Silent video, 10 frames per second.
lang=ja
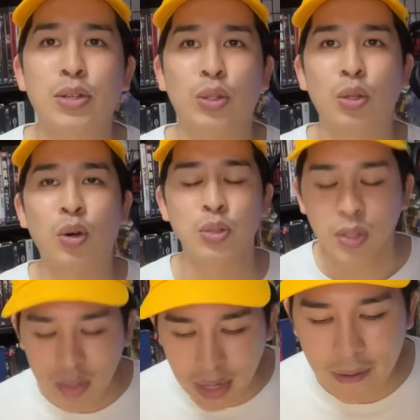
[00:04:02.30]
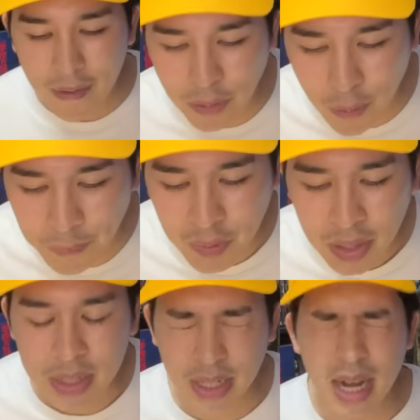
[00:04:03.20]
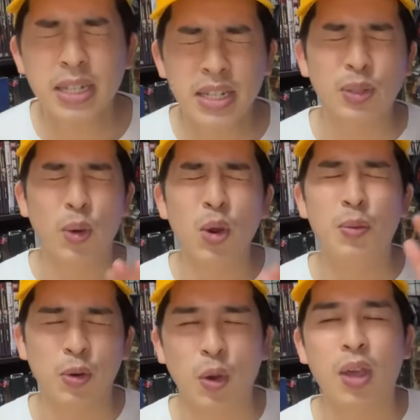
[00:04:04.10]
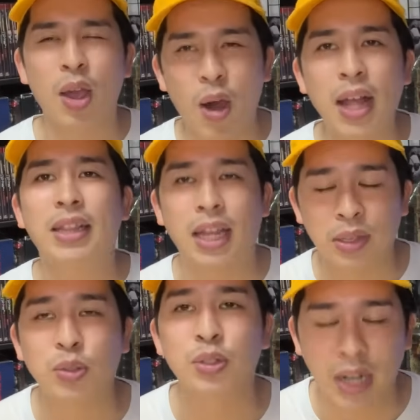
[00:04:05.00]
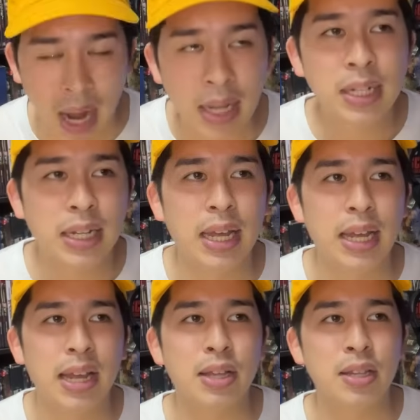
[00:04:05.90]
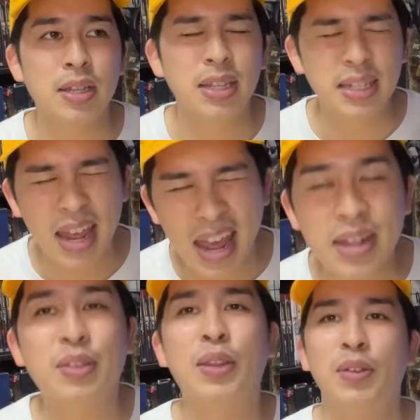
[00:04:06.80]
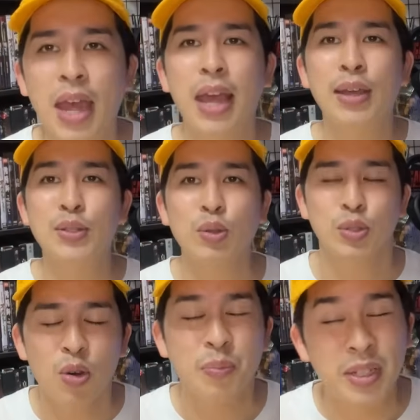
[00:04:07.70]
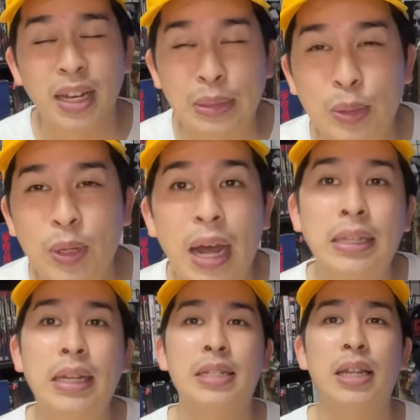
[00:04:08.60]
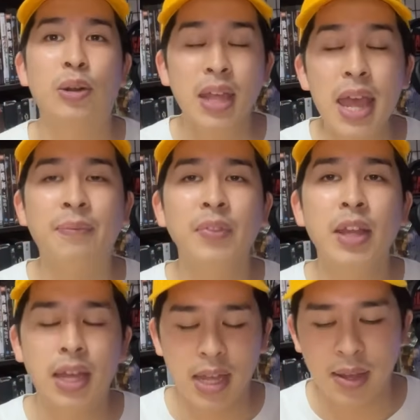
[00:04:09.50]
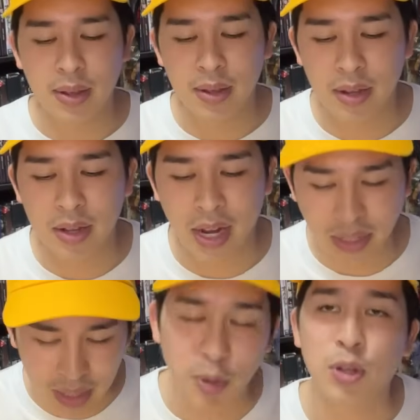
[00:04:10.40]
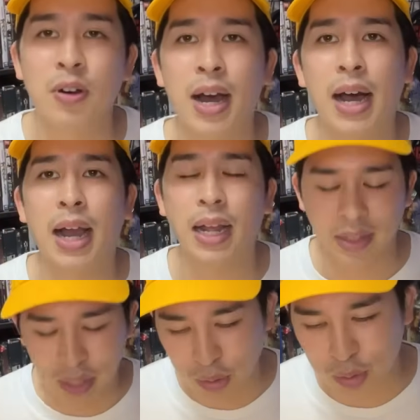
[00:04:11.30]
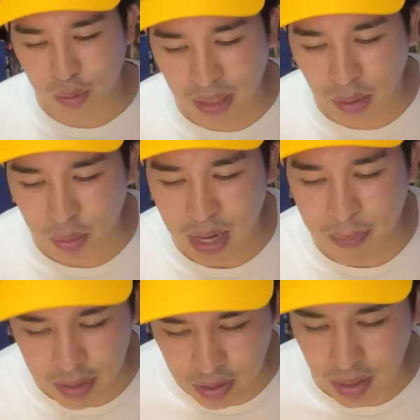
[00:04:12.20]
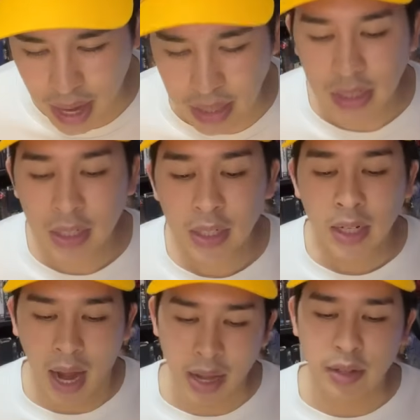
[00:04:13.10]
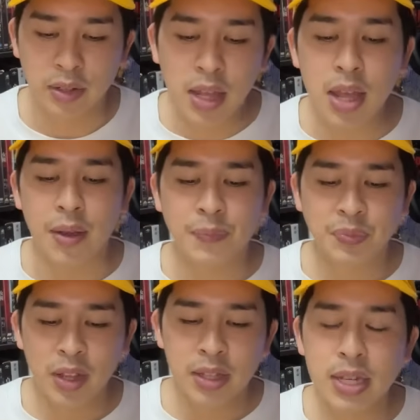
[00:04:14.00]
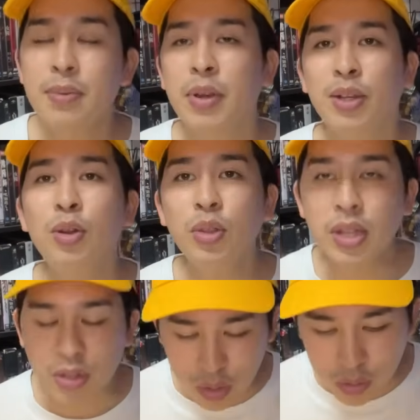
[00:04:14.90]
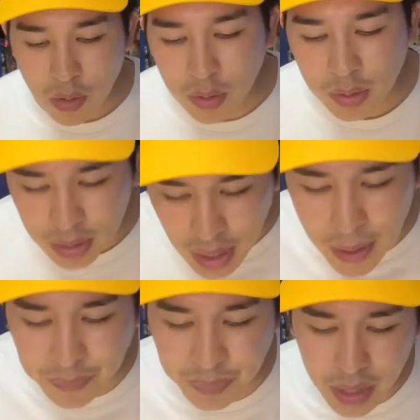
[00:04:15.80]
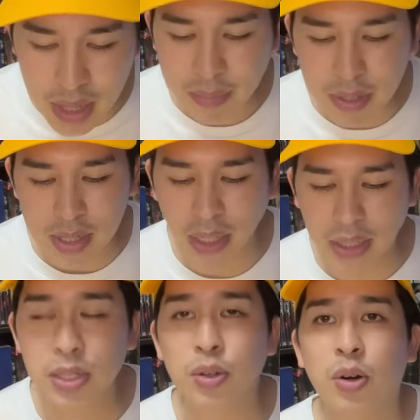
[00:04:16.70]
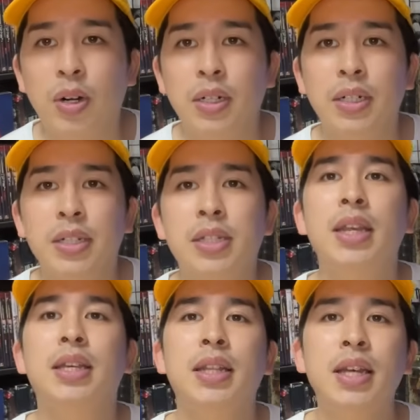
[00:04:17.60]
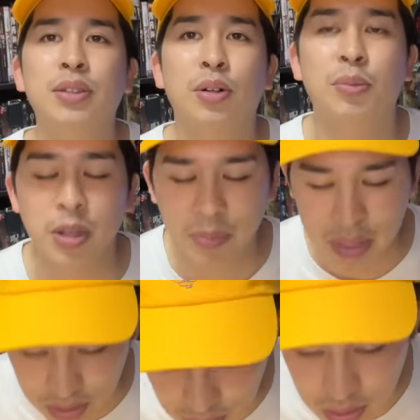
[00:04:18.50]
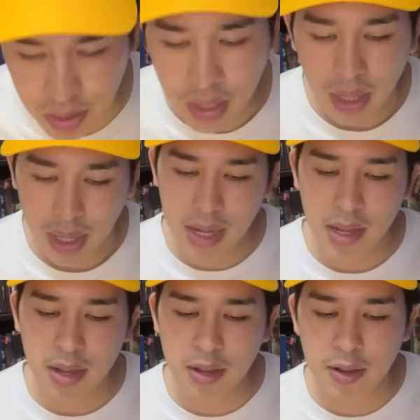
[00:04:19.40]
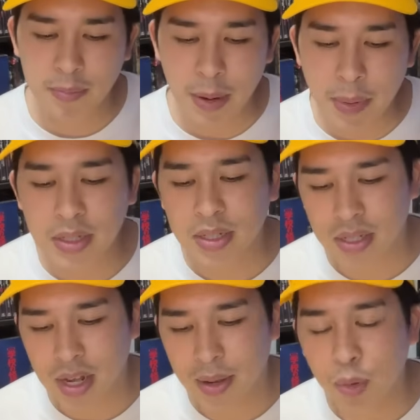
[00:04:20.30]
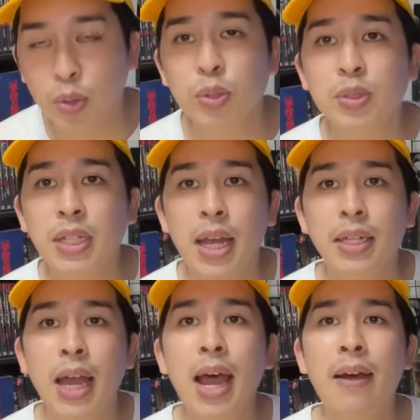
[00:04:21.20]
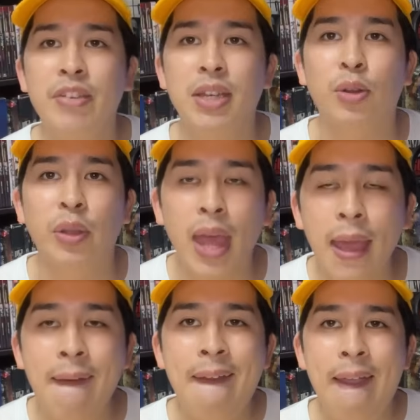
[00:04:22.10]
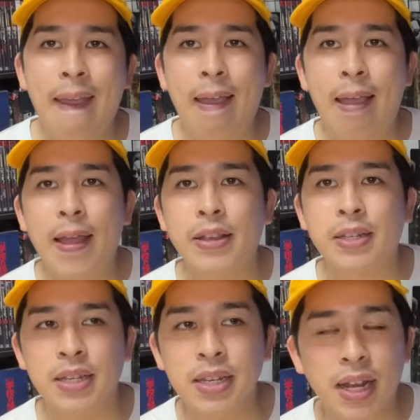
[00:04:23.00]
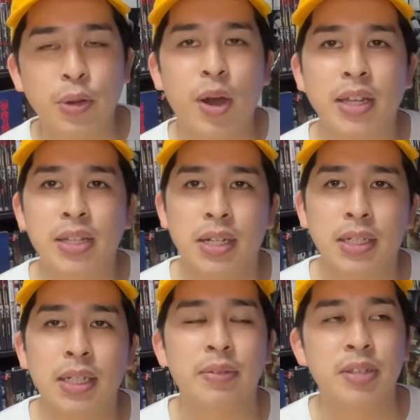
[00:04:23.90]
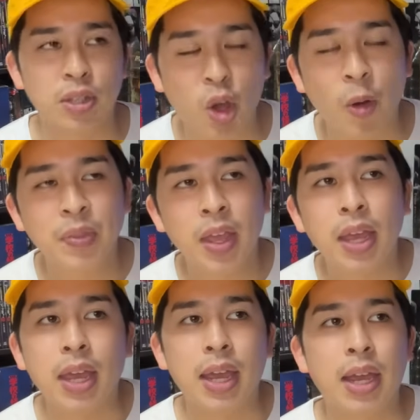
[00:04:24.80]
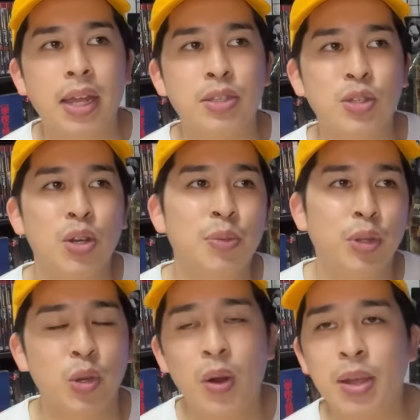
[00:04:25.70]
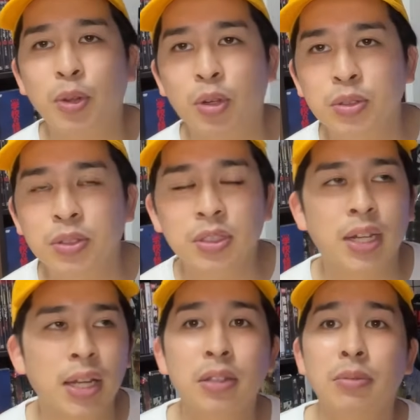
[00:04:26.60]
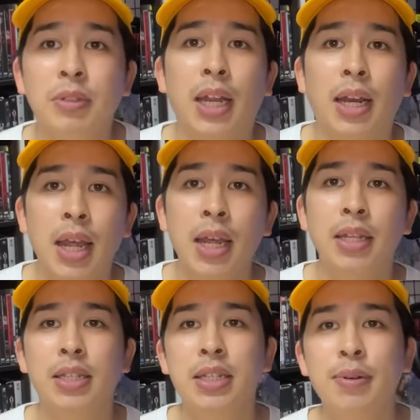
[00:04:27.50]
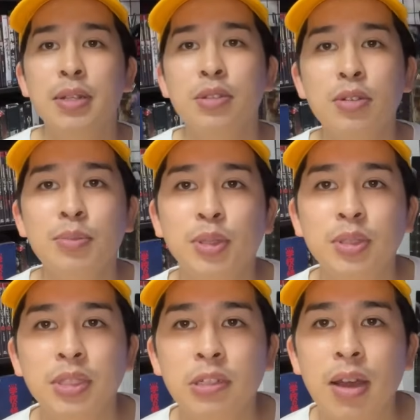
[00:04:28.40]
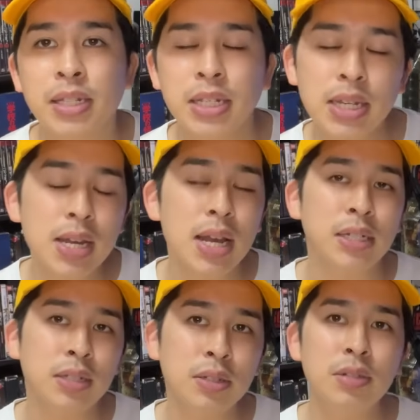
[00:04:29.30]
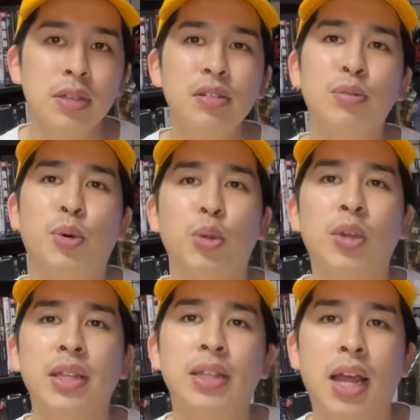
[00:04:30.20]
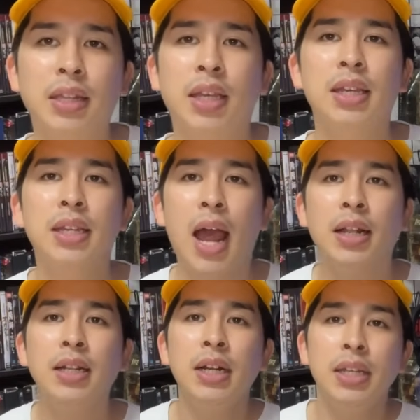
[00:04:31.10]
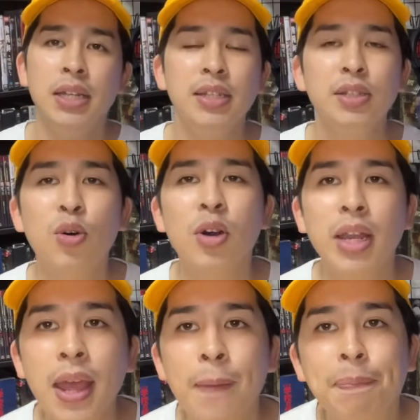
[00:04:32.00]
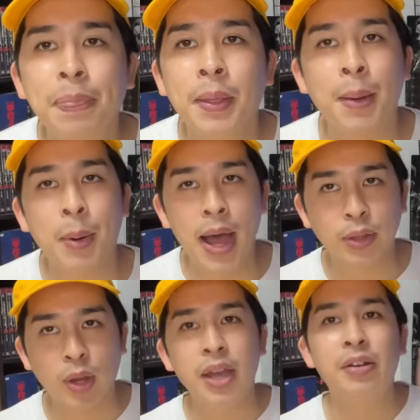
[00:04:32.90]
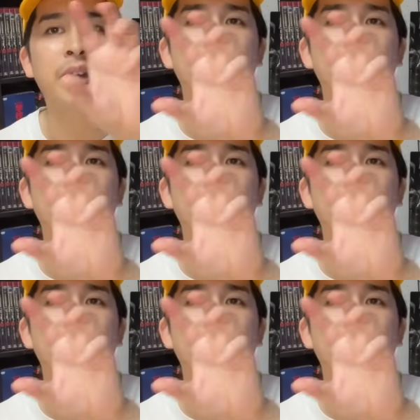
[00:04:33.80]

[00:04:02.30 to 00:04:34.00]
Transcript: ちょっと、それぐらい、あの、近しいところも結構あったというか、えー、いいねっていうね、そうそうみたいなところがあったりしたので、えー、かなり僕は上がっている状態でございます。ざいます。はい。はい。で、じゃあまあいろいろね、順を追って、えー、まず話を、えー、していきたいと思います。えー、まあまずですね、冒頭でダーウィンのね、えー、進化の話が出てきましたと。えー、強いもの、弱いもの、うんぬんかんぬんみたいなね。一番強いものっていうのは進化し続けるものなんだ、的な引用がね、あまあ、と入るわけ